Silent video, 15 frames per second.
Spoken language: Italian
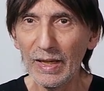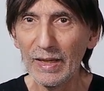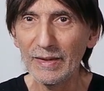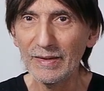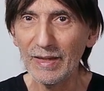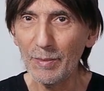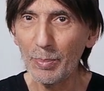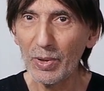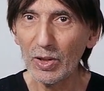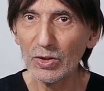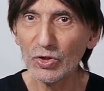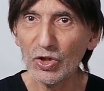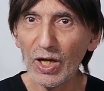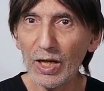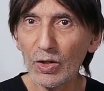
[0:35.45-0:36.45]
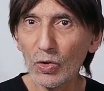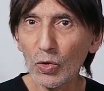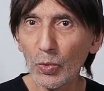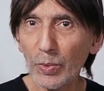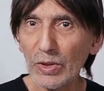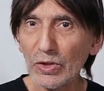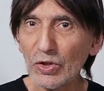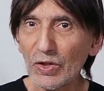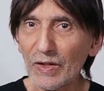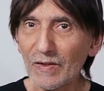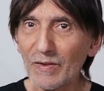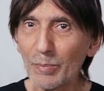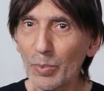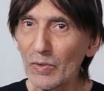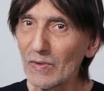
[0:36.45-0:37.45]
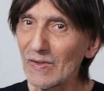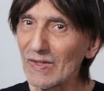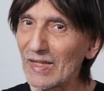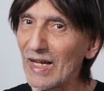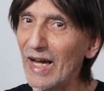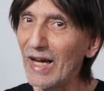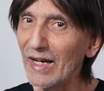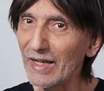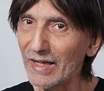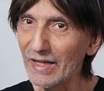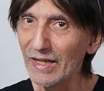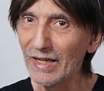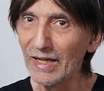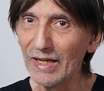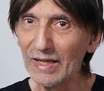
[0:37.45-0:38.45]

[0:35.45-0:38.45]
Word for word: Se però già lo cominci a spostare